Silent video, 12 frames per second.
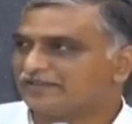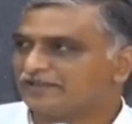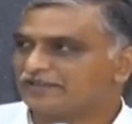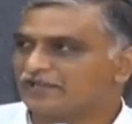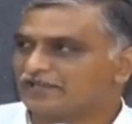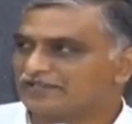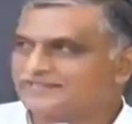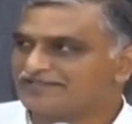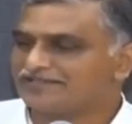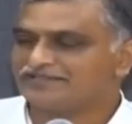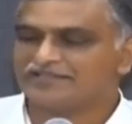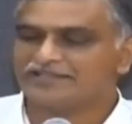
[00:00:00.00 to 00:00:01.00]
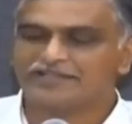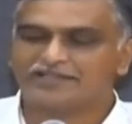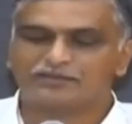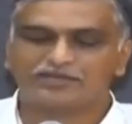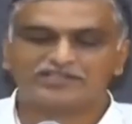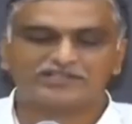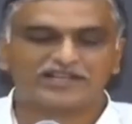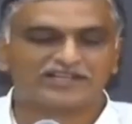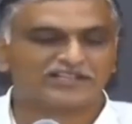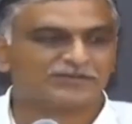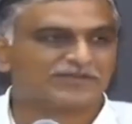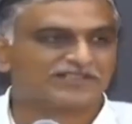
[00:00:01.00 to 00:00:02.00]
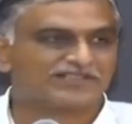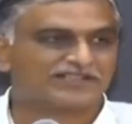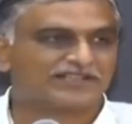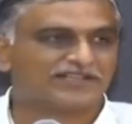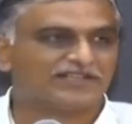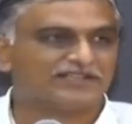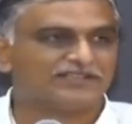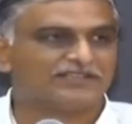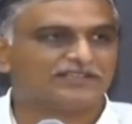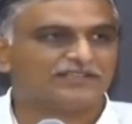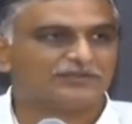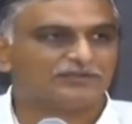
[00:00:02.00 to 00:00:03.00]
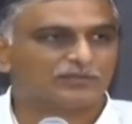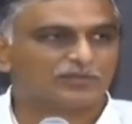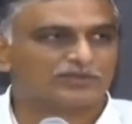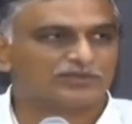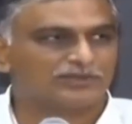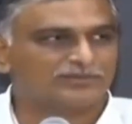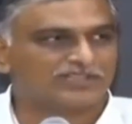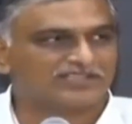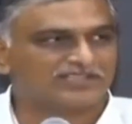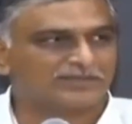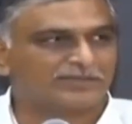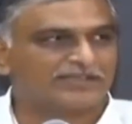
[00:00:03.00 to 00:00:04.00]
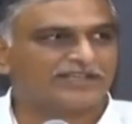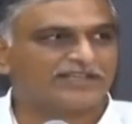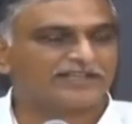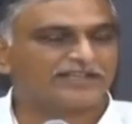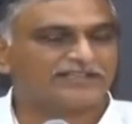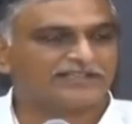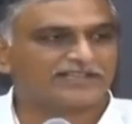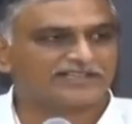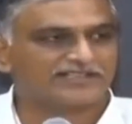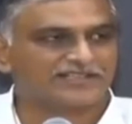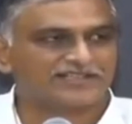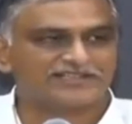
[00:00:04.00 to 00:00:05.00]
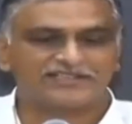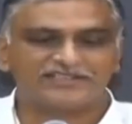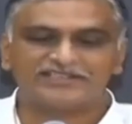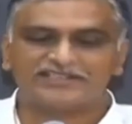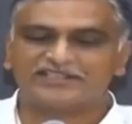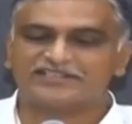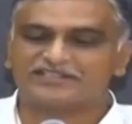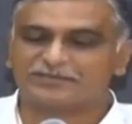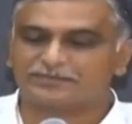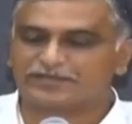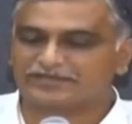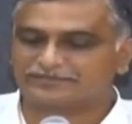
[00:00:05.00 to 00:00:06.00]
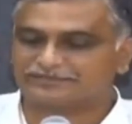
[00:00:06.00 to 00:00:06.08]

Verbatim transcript: అటార్నీ జనరల్ గారు కూడా చాలా స్పష్టంగా మొత్తం నష్టపరిహారాన్ని రాష్ట్రాలకు చెల్లించాలని చెప్పారు